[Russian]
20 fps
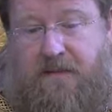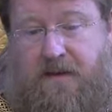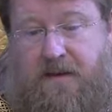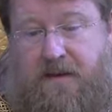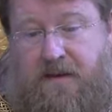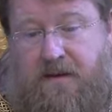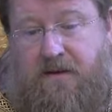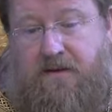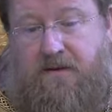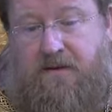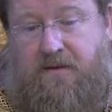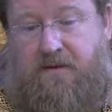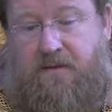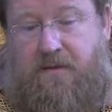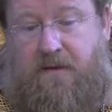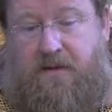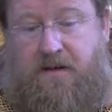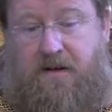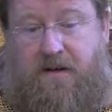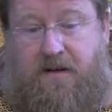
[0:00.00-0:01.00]
Кир, он
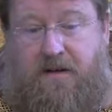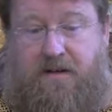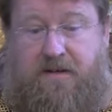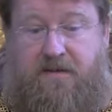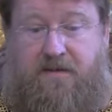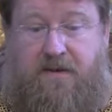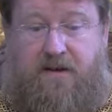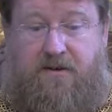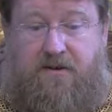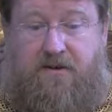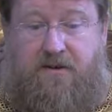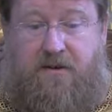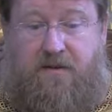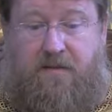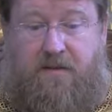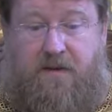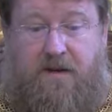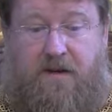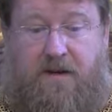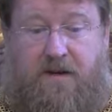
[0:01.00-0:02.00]
был как раз
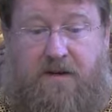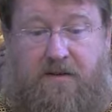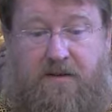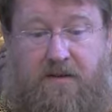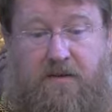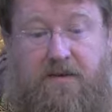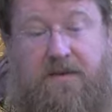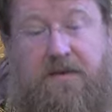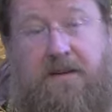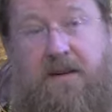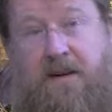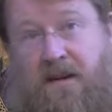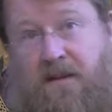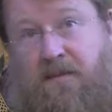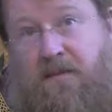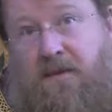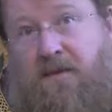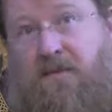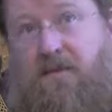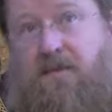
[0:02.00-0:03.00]
врачом, но вот
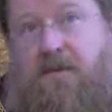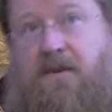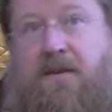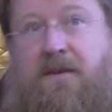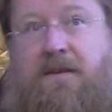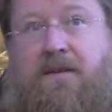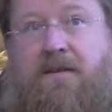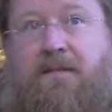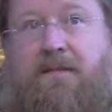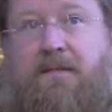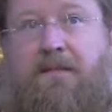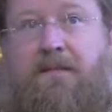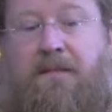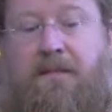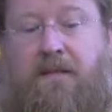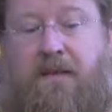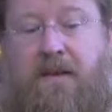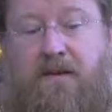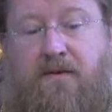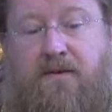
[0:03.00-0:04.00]
Иоанн был воином
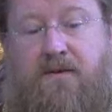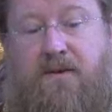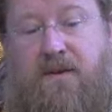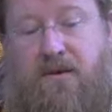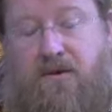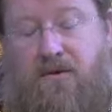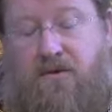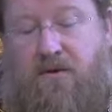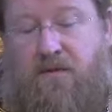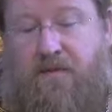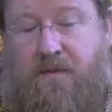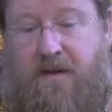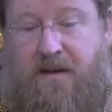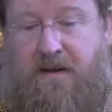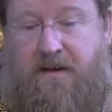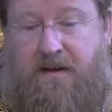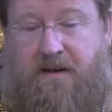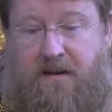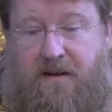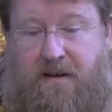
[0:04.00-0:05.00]
и учеником
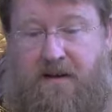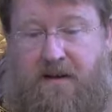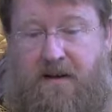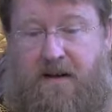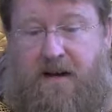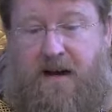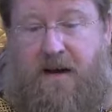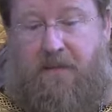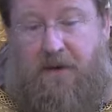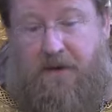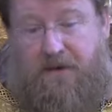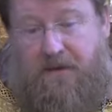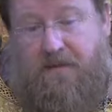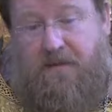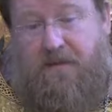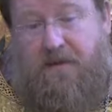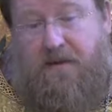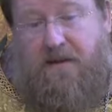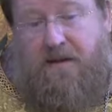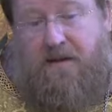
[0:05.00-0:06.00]
Кира. А
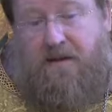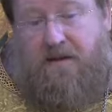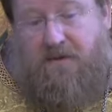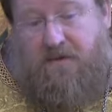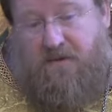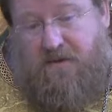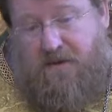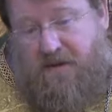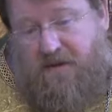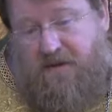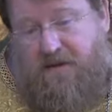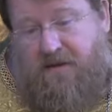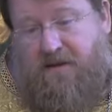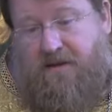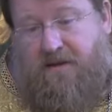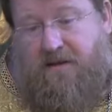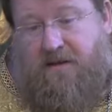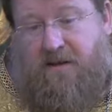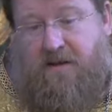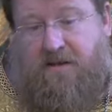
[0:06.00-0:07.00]
потом
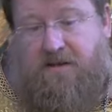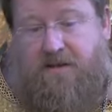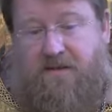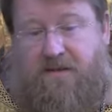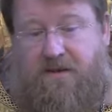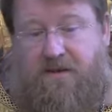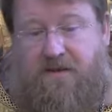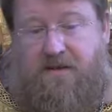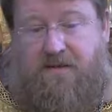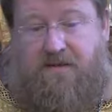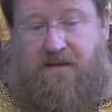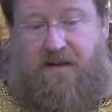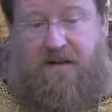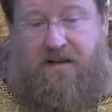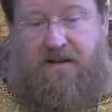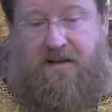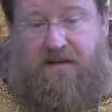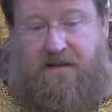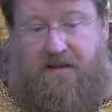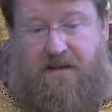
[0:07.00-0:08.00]
научился также
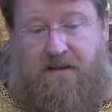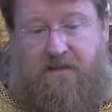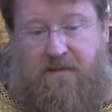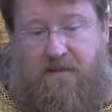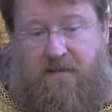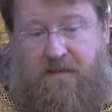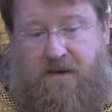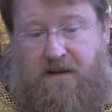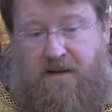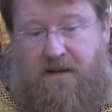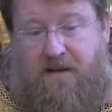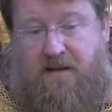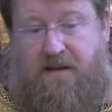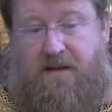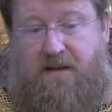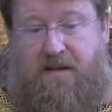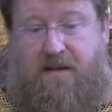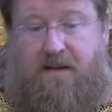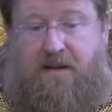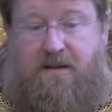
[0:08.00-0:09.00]
врачевать и стал помогать
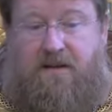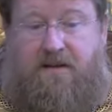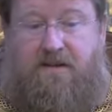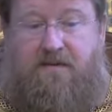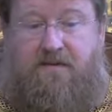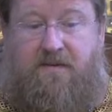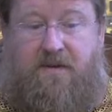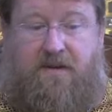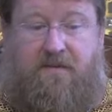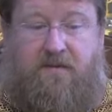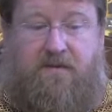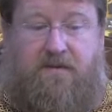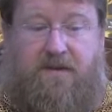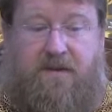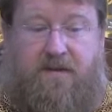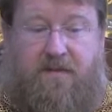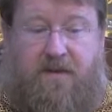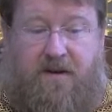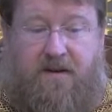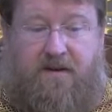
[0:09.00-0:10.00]
своему
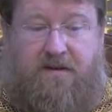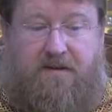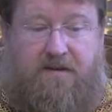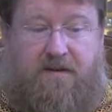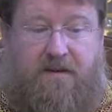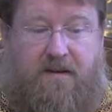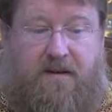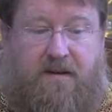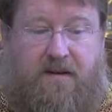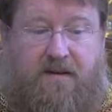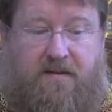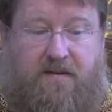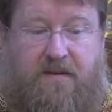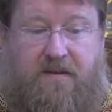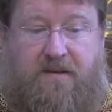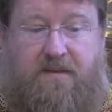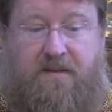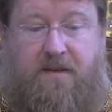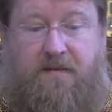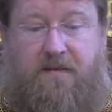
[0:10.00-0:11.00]
собрату в
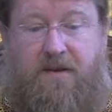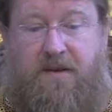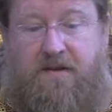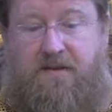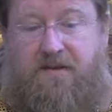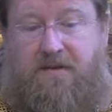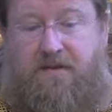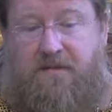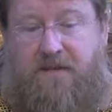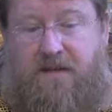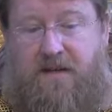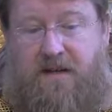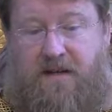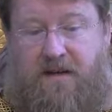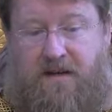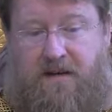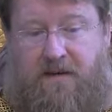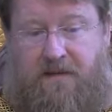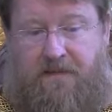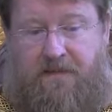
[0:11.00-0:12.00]
этом непростом деле.